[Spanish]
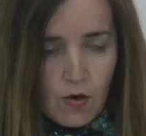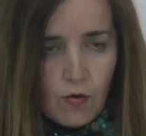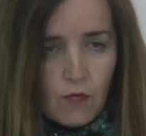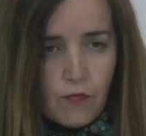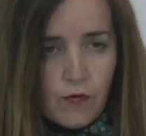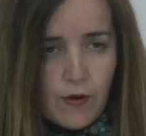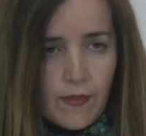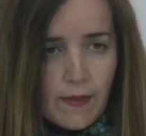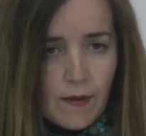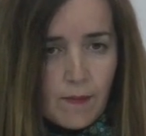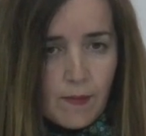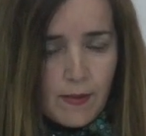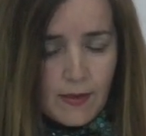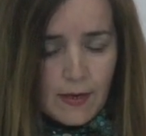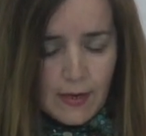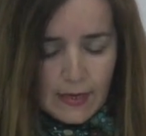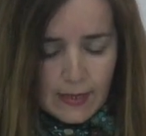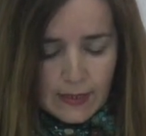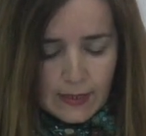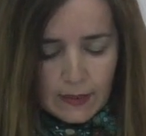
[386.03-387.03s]
Fue dama de
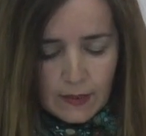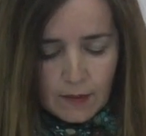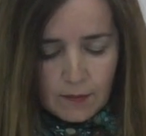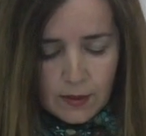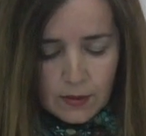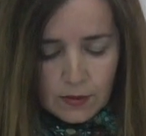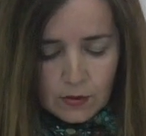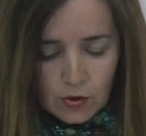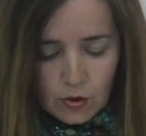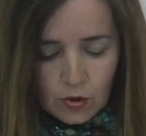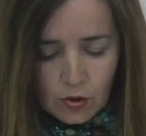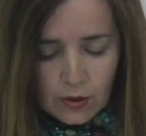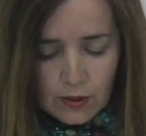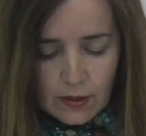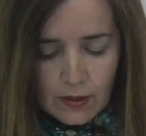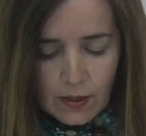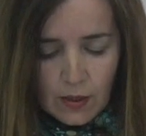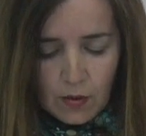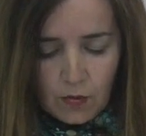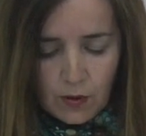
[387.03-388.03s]
la Reina
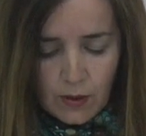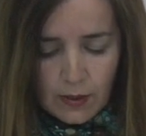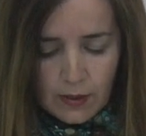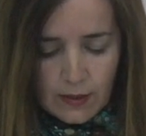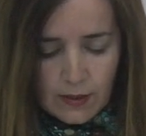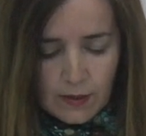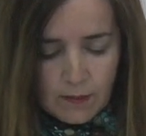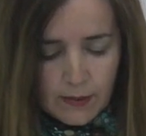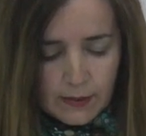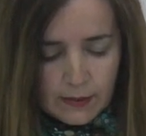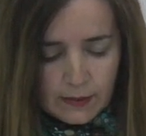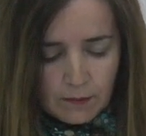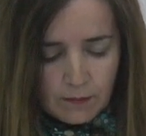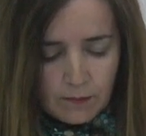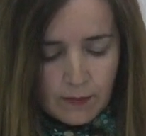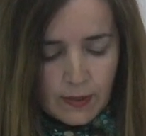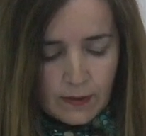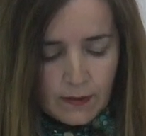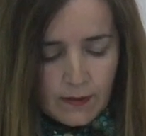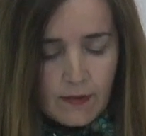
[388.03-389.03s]
Victoria Eugenia de
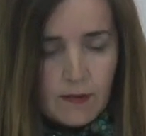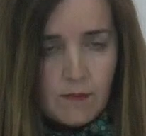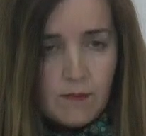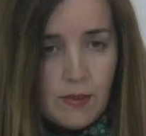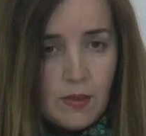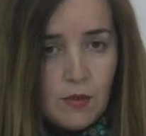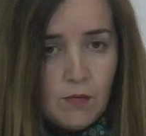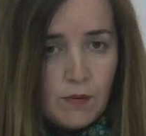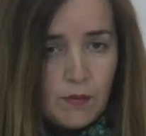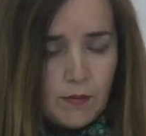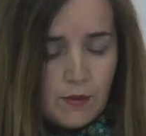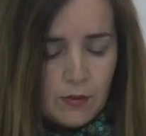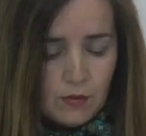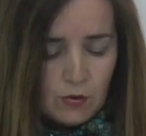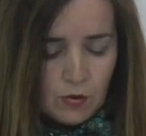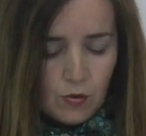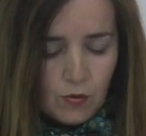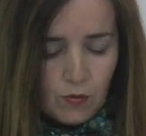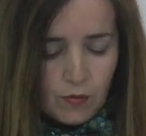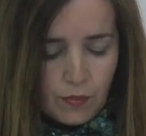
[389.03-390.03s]
Battenberg desde
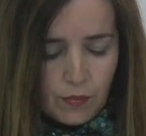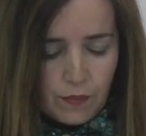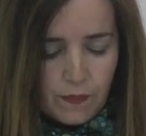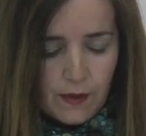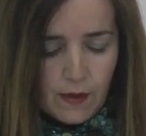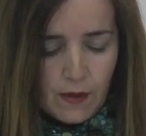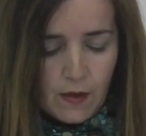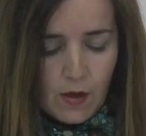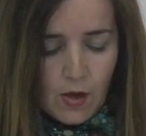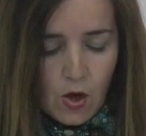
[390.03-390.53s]
1911.